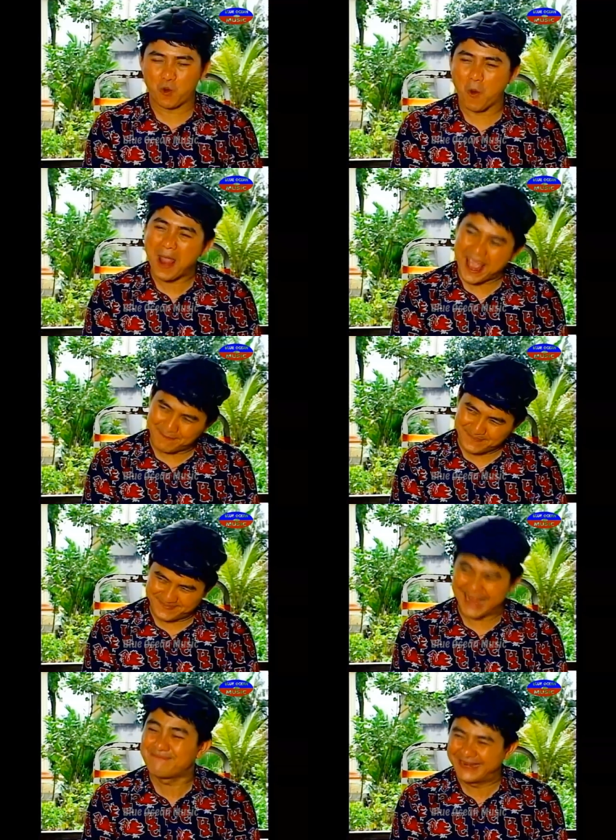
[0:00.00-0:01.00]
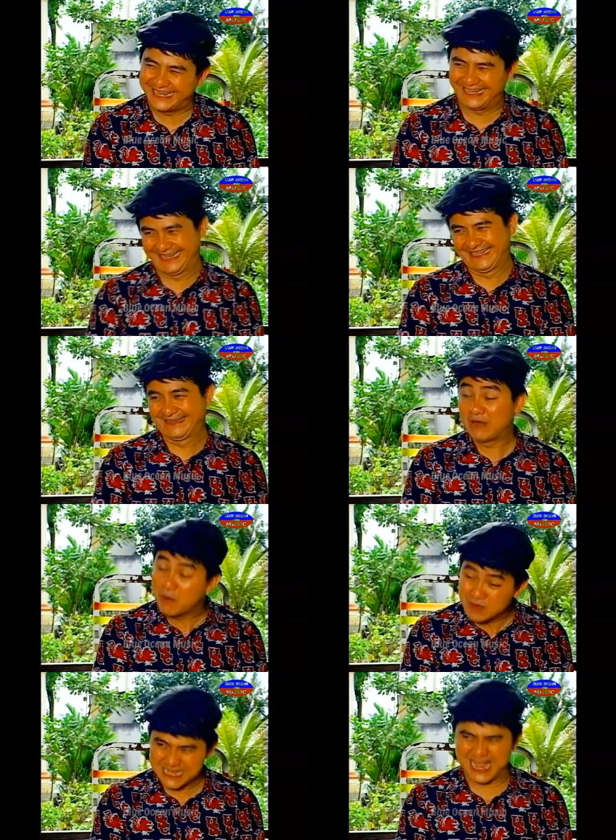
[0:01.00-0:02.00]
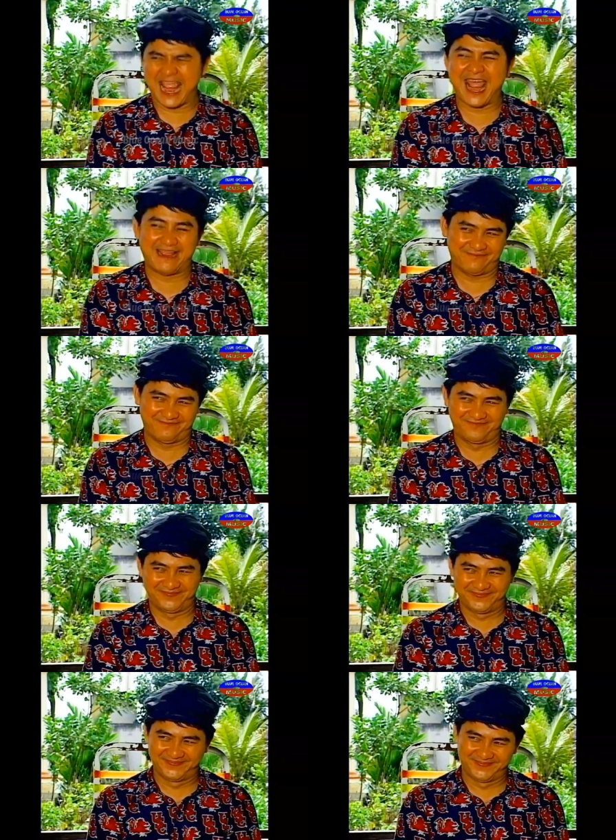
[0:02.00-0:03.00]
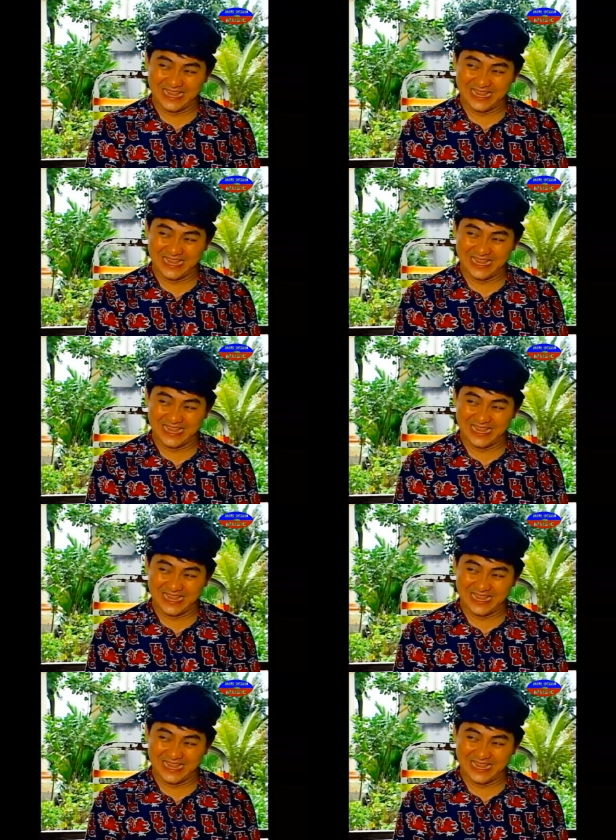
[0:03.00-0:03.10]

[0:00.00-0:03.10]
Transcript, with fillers: có em đây mình, mới đúng nghe. Bởi vậy